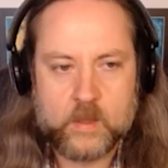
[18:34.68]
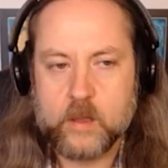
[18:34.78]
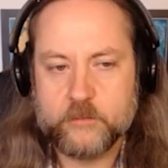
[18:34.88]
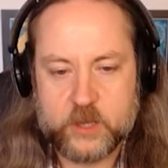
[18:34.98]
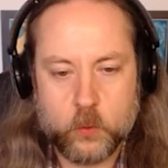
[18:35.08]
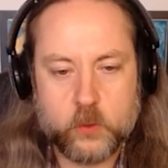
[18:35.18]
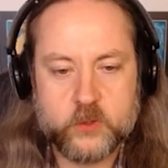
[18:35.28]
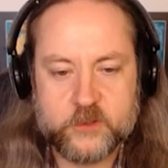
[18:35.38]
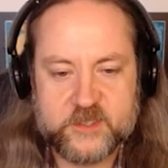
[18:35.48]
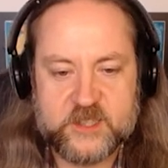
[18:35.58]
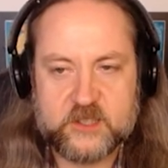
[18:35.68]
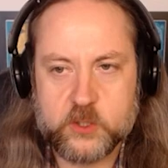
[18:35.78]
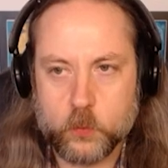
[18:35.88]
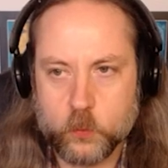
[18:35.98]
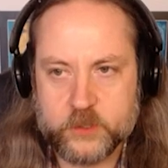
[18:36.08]
Wir holen uns die
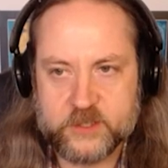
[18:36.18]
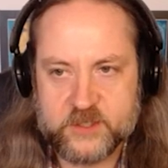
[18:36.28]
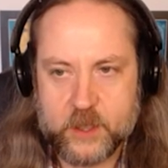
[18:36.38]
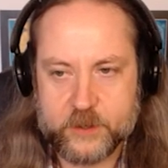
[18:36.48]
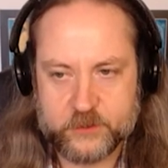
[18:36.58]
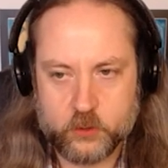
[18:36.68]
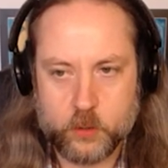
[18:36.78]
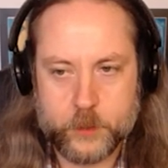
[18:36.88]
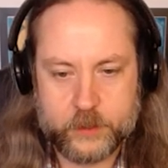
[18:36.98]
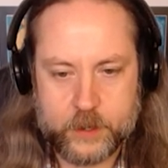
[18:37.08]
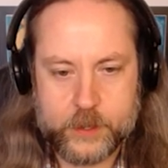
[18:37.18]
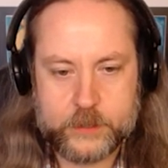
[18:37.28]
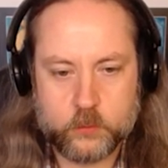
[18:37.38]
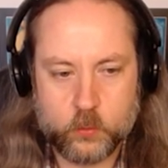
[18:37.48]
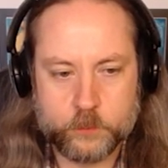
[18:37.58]
Todeskarte nochmal
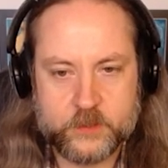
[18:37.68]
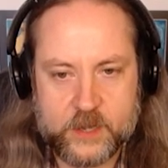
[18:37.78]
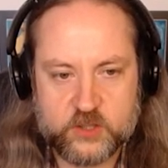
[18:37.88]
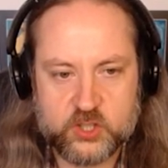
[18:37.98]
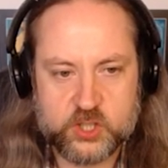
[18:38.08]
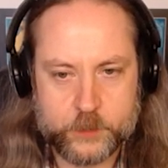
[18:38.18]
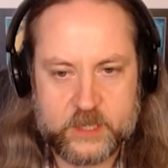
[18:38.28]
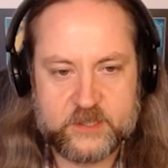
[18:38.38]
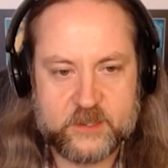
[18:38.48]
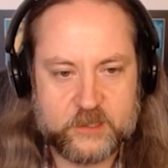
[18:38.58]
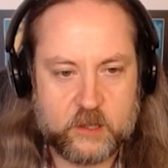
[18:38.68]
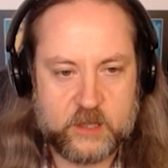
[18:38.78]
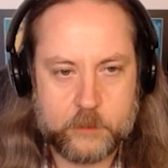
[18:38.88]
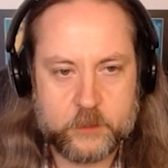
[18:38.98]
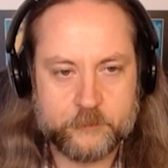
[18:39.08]
rein, um dann später
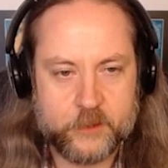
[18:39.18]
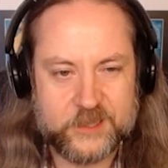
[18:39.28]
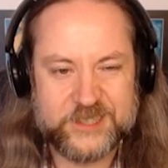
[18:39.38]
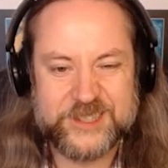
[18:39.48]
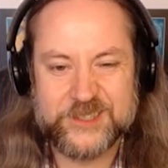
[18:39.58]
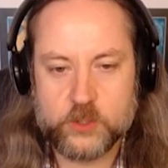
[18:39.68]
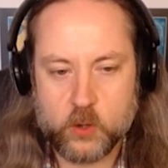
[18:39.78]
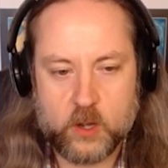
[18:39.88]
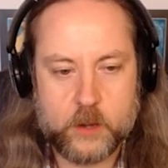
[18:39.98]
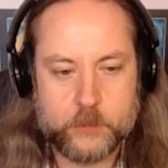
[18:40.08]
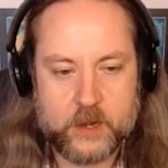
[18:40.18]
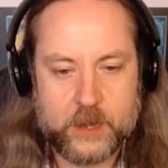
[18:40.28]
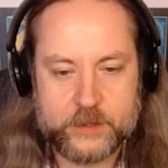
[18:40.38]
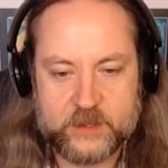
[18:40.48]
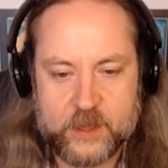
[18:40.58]
gegebenenfalls noch einmal
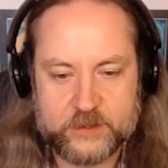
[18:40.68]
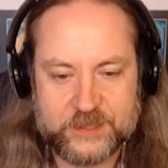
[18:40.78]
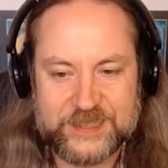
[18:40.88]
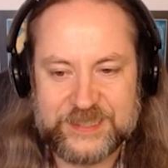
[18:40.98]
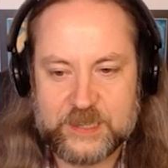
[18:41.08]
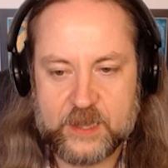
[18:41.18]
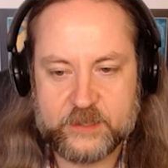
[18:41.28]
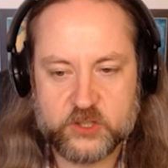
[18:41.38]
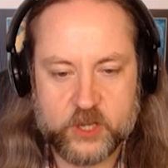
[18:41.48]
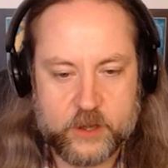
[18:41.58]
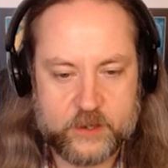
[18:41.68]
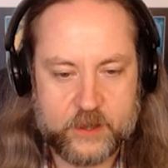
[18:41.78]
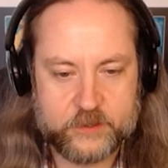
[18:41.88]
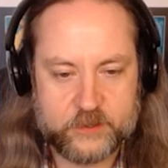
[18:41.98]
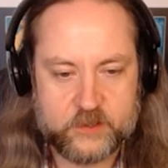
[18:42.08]
eine Karte in eine
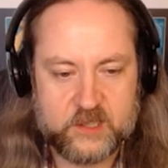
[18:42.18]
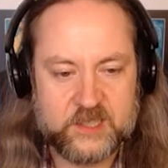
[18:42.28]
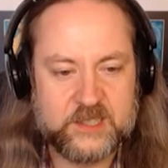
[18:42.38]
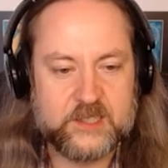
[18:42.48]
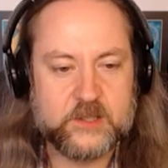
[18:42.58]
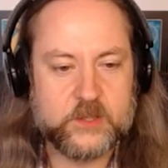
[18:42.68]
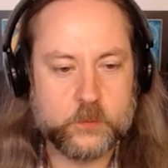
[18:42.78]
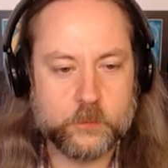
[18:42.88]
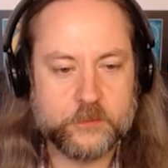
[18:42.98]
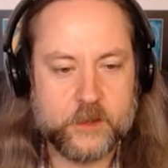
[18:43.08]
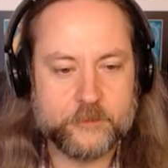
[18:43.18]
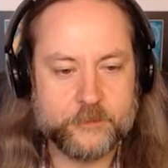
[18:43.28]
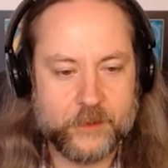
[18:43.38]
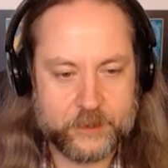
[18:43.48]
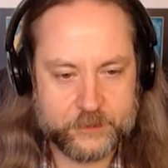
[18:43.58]
Stahlkarte zu
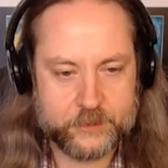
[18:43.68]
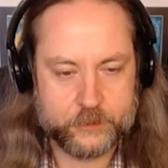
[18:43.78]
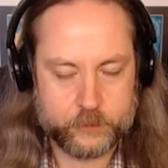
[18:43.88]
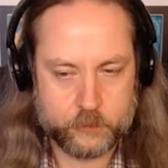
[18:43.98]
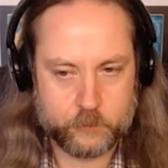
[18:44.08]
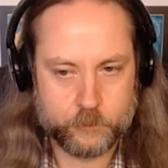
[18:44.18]
verwandeln.